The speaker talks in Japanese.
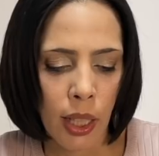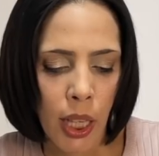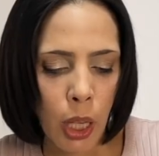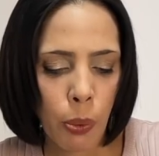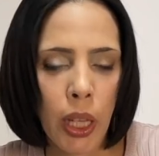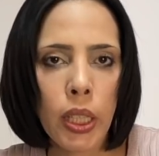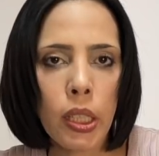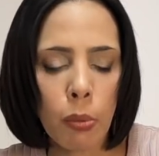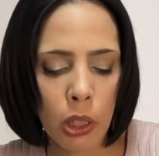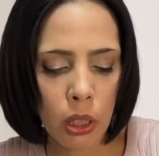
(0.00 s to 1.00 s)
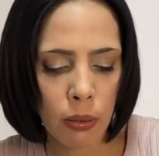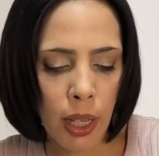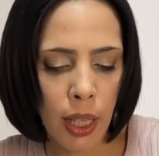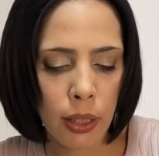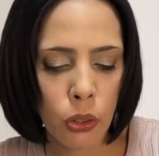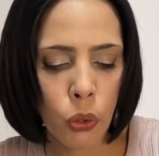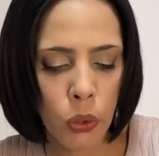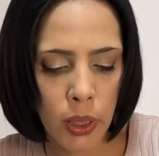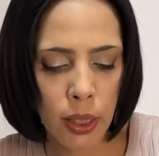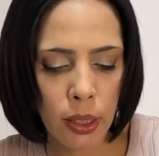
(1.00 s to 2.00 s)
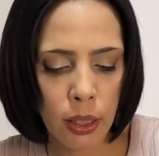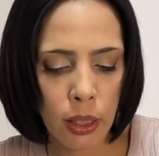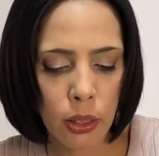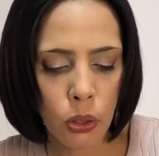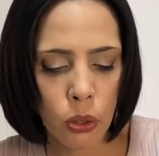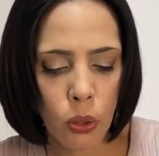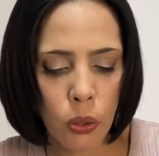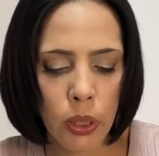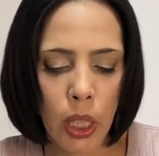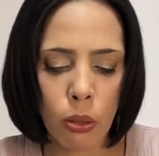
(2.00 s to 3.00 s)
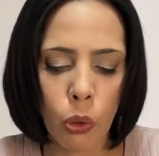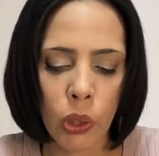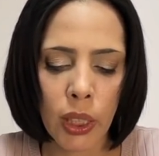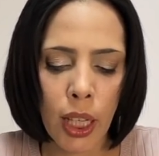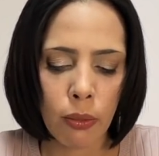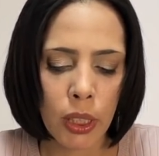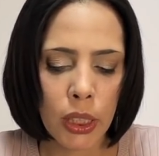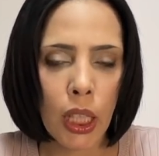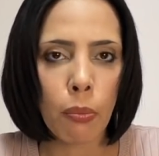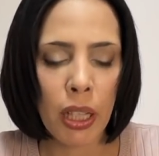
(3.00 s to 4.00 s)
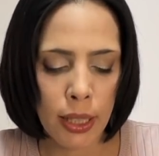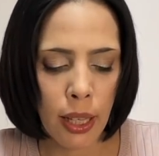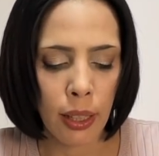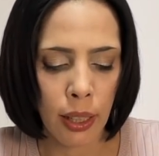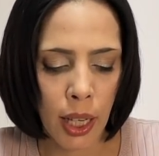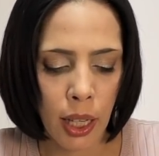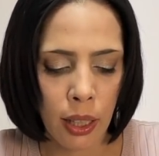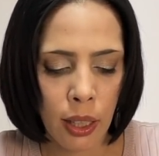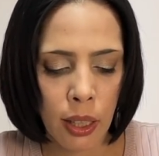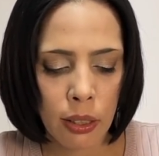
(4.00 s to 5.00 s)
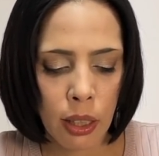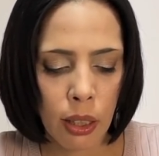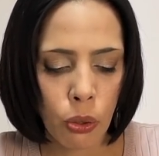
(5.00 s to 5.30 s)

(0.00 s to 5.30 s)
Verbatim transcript: え Facebook は直接中国政府を非難はしていませんがただ